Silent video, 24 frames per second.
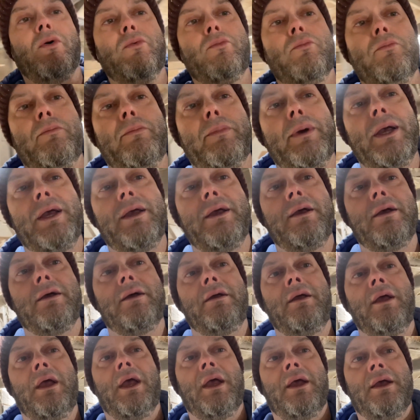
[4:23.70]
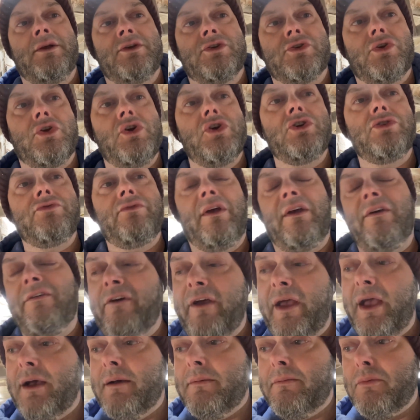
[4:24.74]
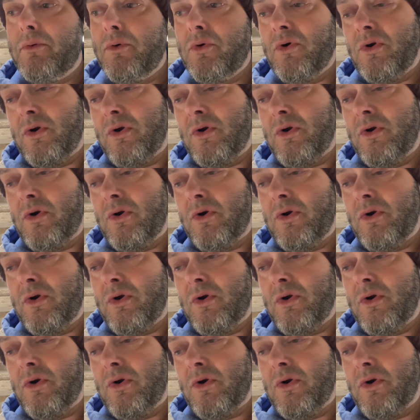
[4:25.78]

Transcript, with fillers: ben, ce que je vais faire pour